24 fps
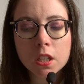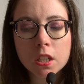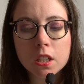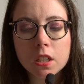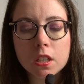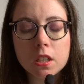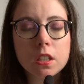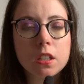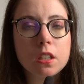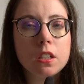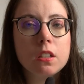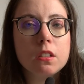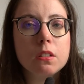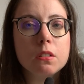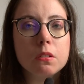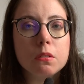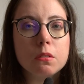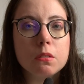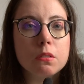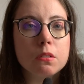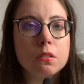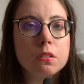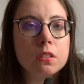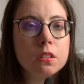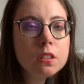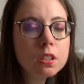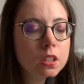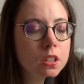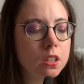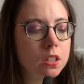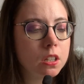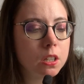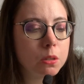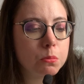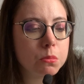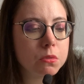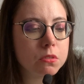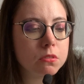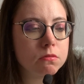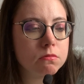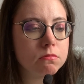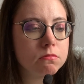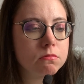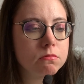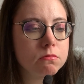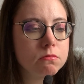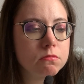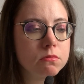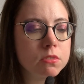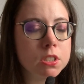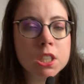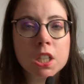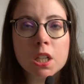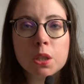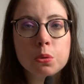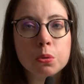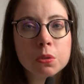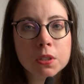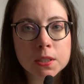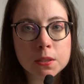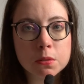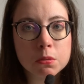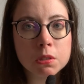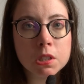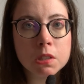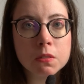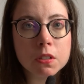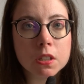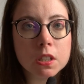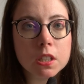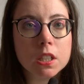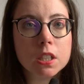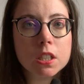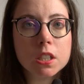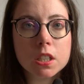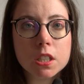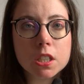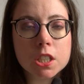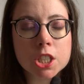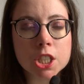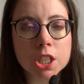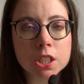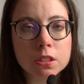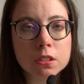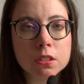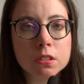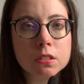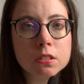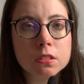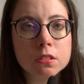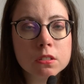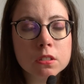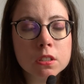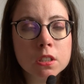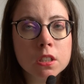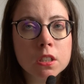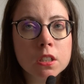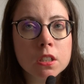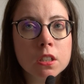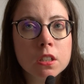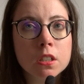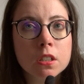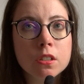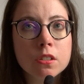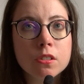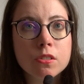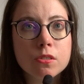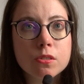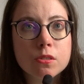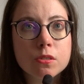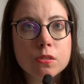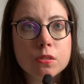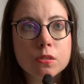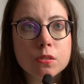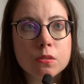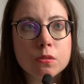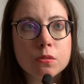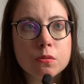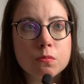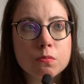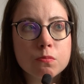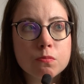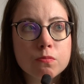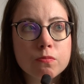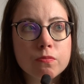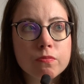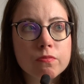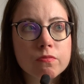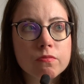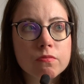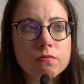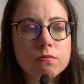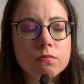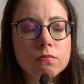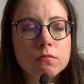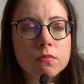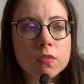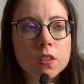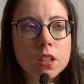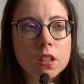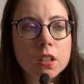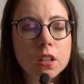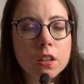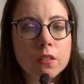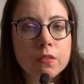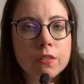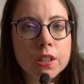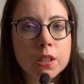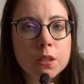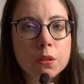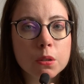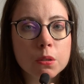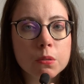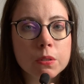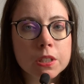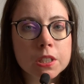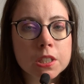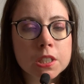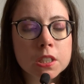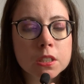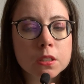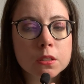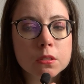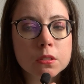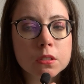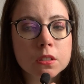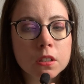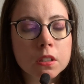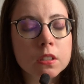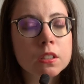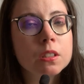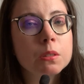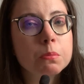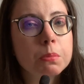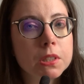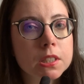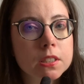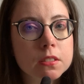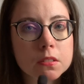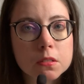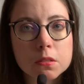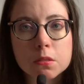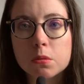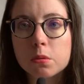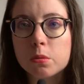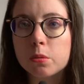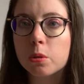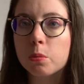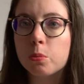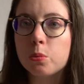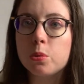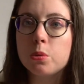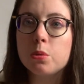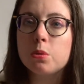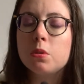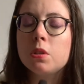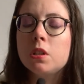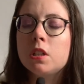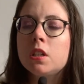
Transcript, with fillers: Et euh, très clairement, j'ai adoré ce livre. Et j'attends euh, avec, on va dire, grande impatience le tome 2.